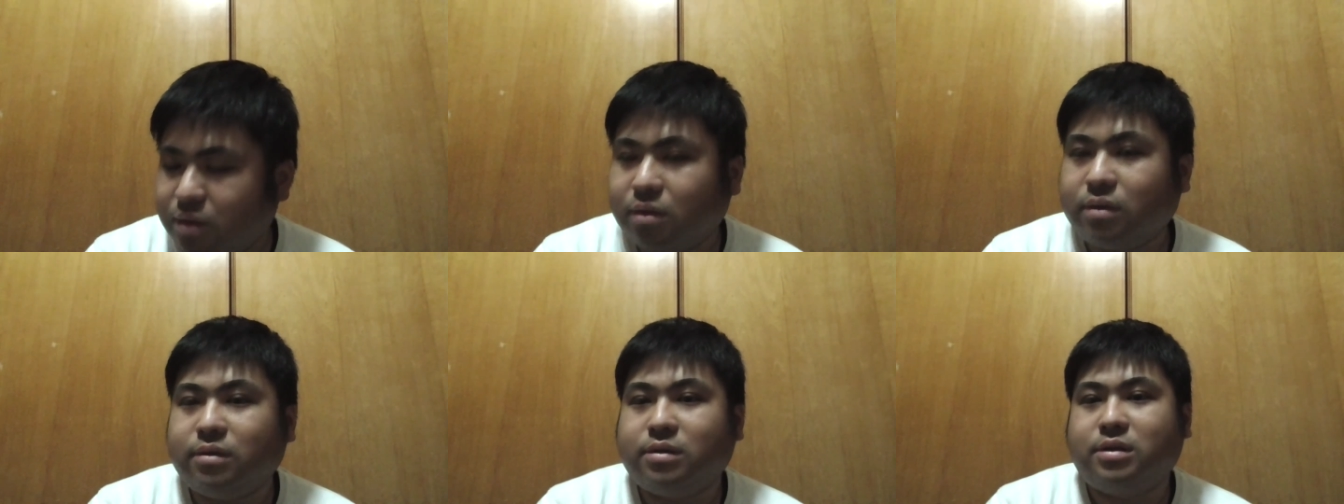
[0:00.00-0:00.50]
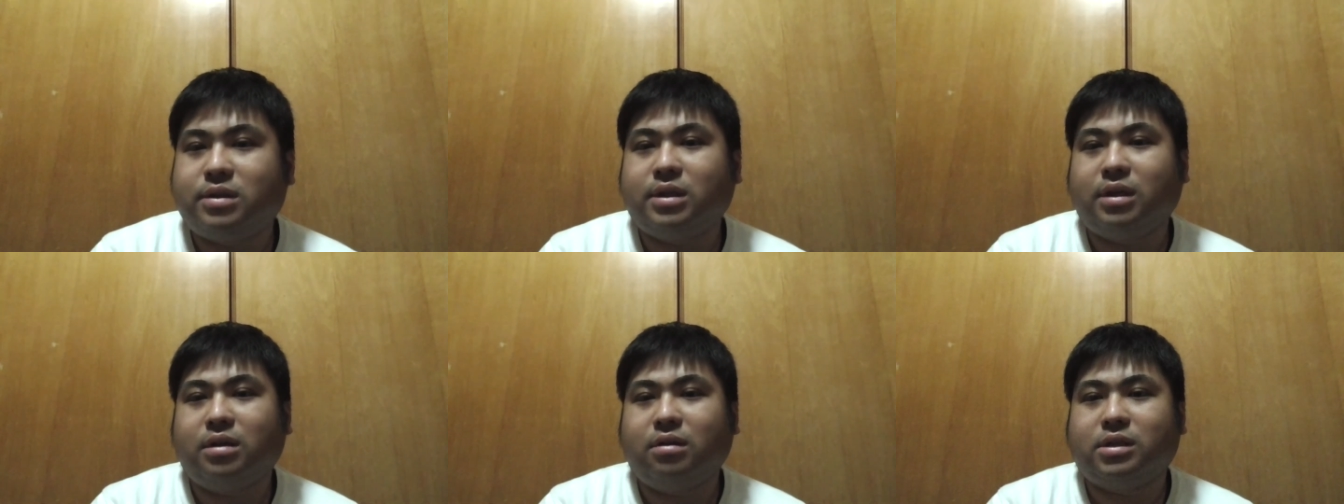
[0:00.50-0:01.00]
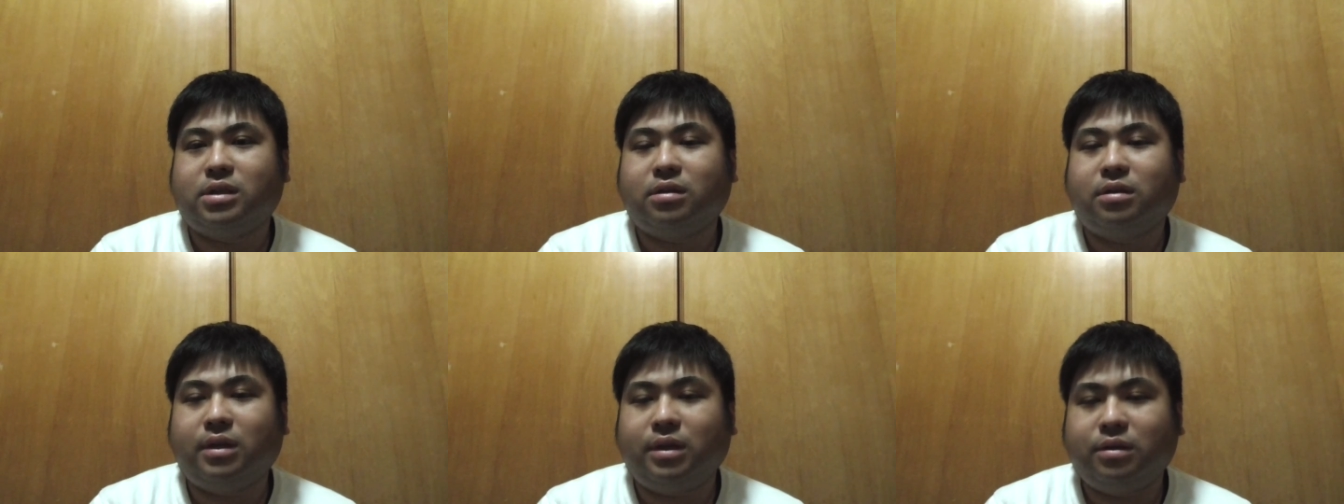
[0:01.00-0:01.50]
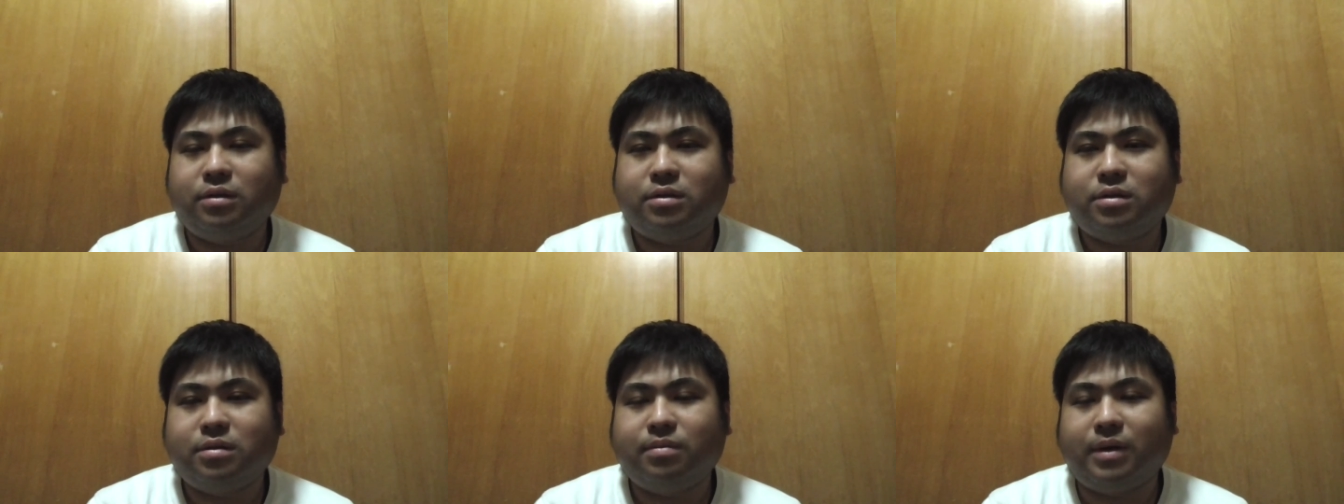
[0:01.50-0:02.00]
と、最近のちょっとね、
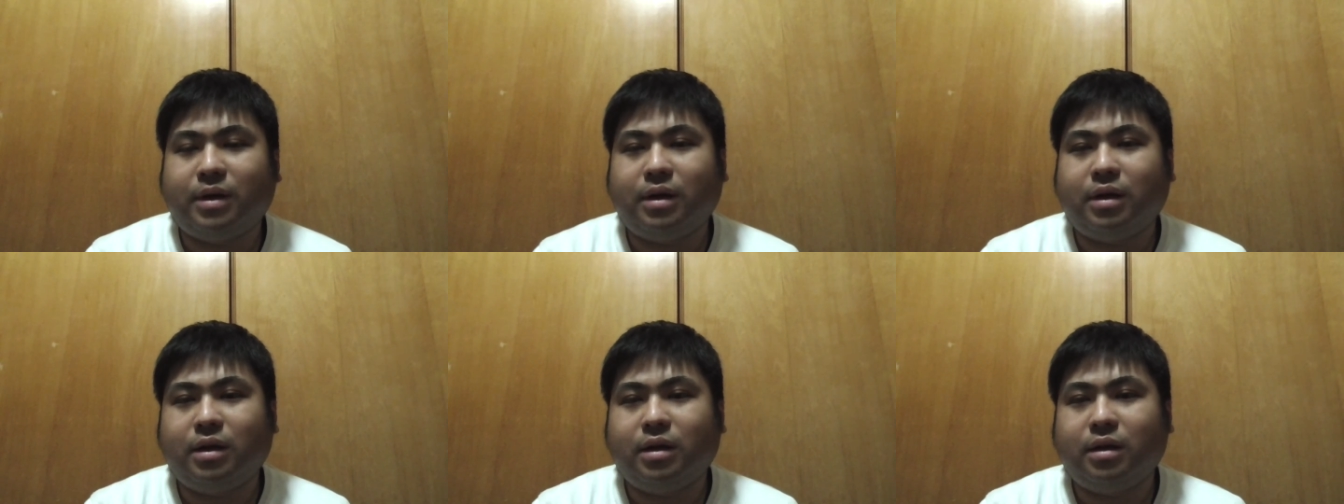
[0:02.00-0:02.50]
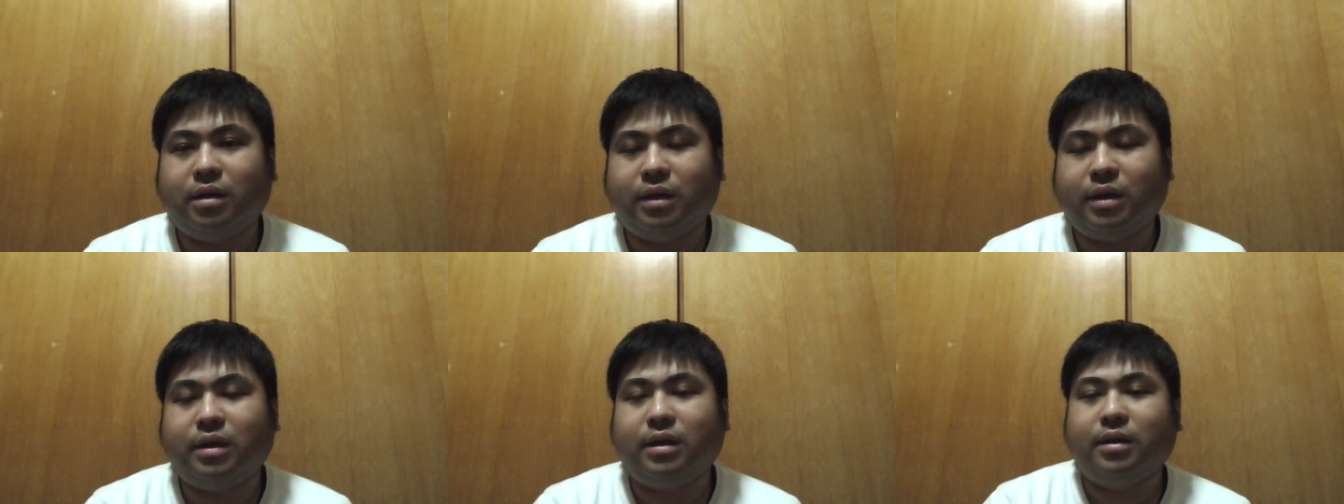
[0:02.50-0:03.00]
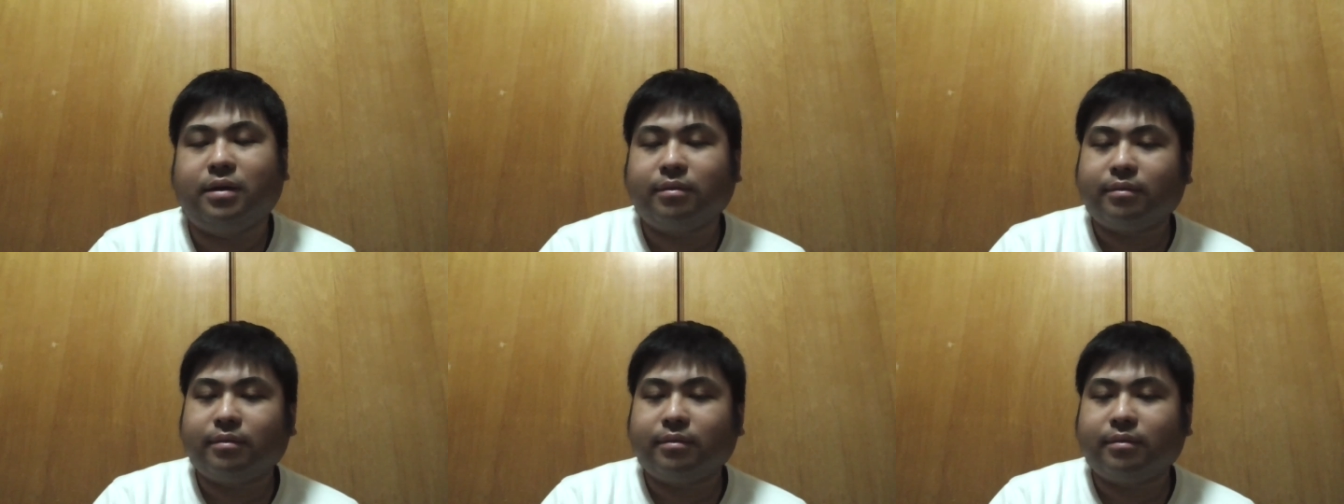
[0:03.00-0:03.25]
YouTuber ね、